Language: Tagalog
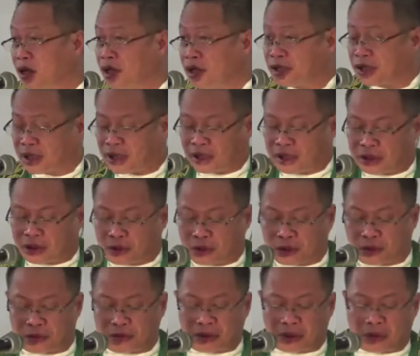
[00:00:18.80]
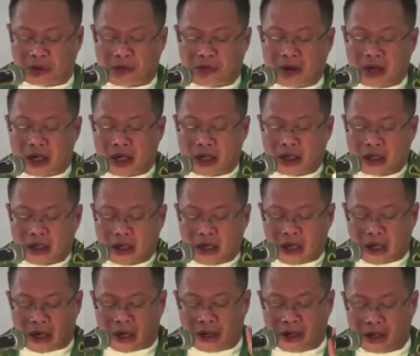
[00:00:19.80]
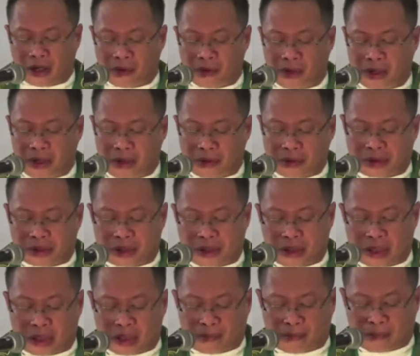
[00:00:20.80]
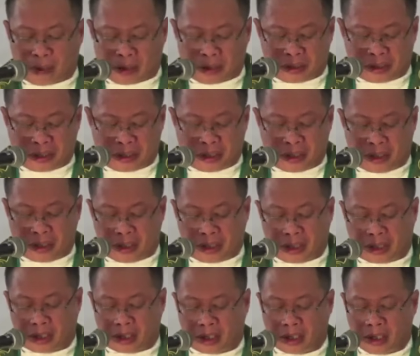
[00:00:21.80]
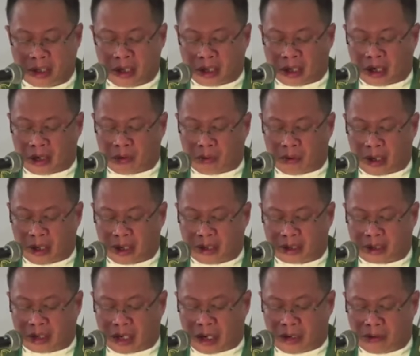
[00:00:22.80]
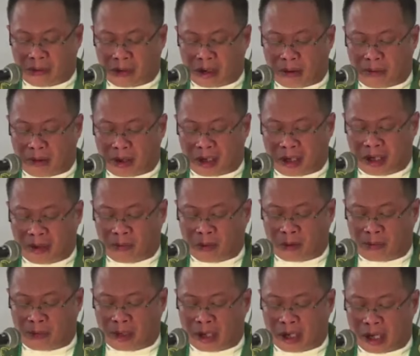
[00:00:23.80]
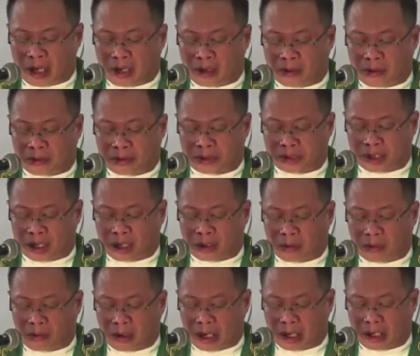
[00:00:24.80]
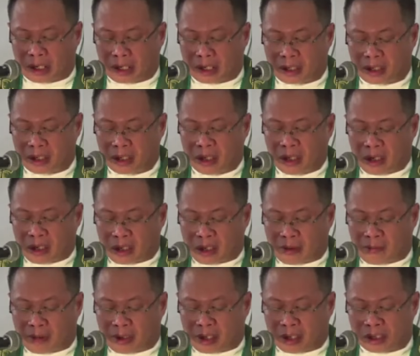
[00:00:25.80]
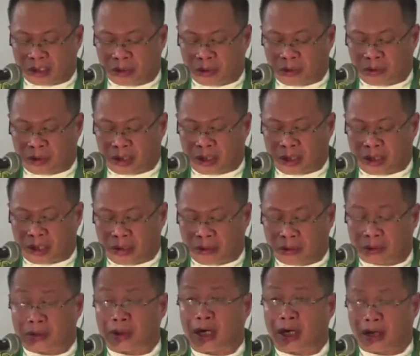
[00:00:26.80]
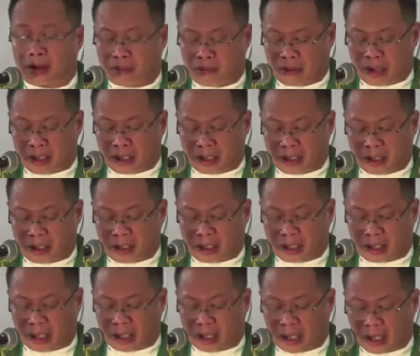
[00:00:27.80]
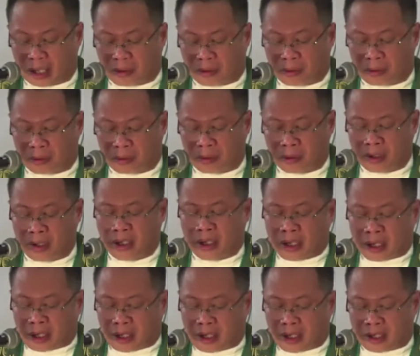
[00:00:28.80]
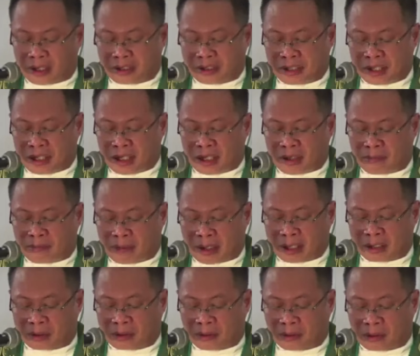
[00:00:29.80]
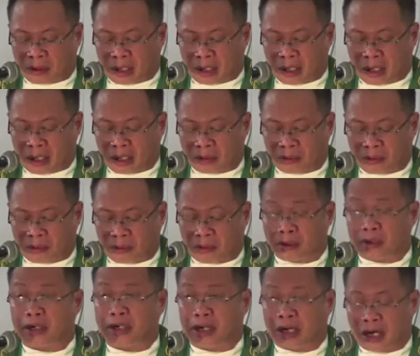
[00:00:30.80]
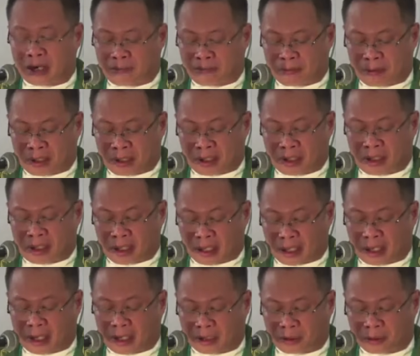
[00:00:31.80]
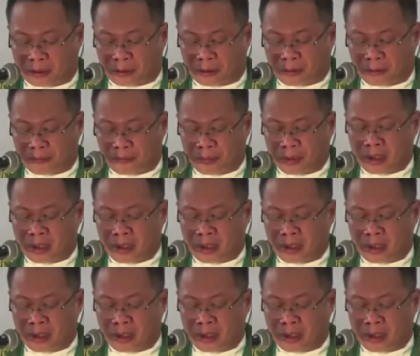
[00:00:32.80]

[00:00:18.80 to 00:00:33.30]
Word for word: Si Hesus mitubag, ayaw ninyo siya pagdidi kay walay tawo nga maghimog milagro sa akong ngalan nga makasultig dautan bahin kanako. Kay ang dili bato kanato, dapig kanato